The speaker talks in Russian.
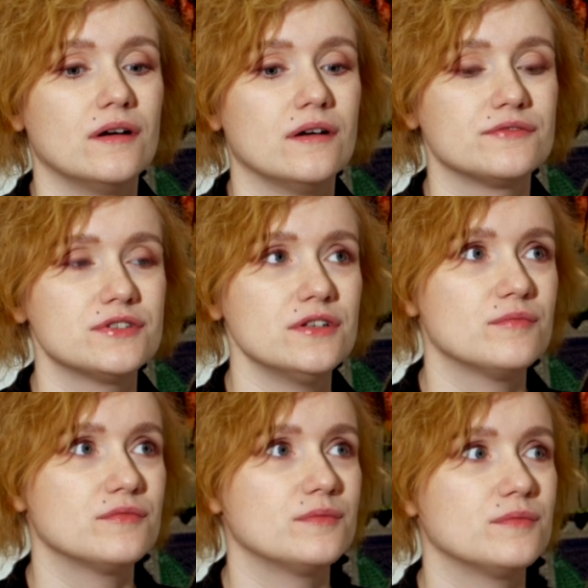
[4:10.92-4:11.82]
А, в
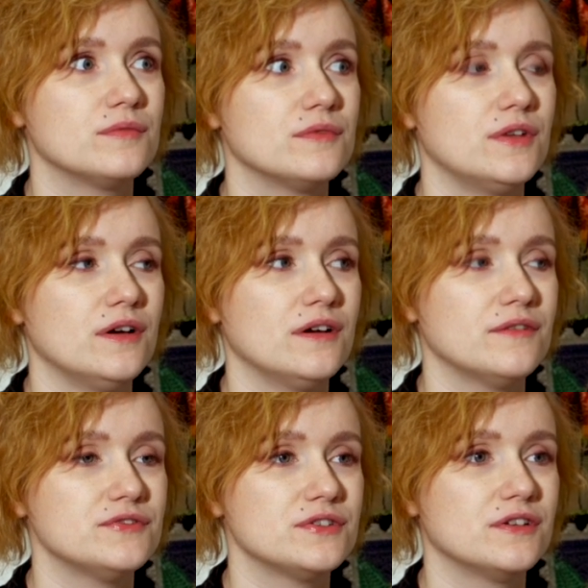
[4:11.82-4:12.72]
целом я
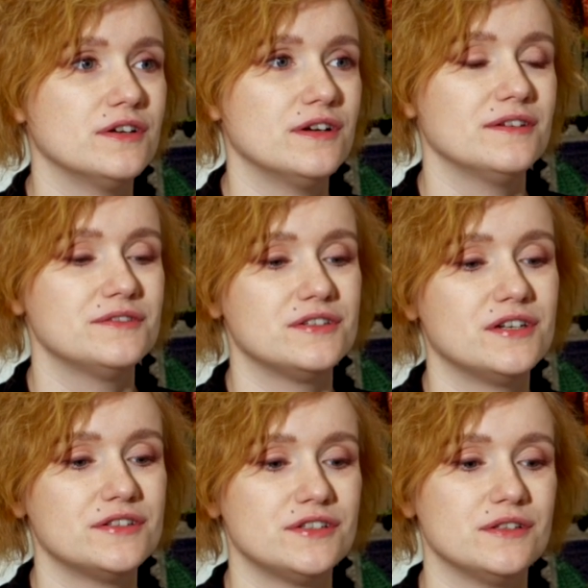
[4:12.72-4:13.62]
всегда
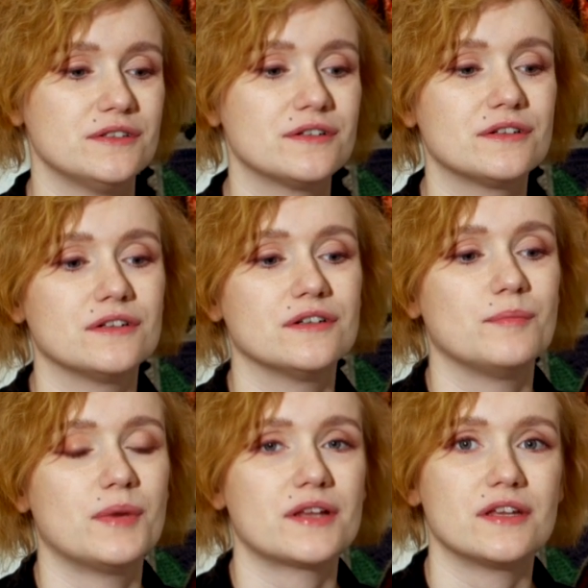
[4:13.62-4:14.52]
тяготела к
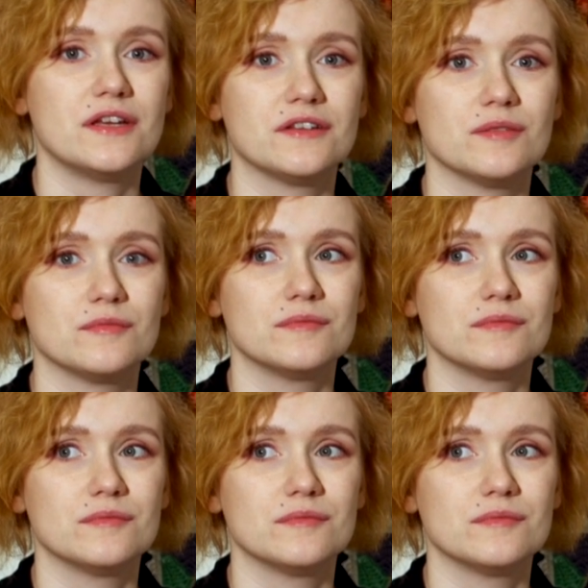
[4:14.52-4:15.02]
портретам.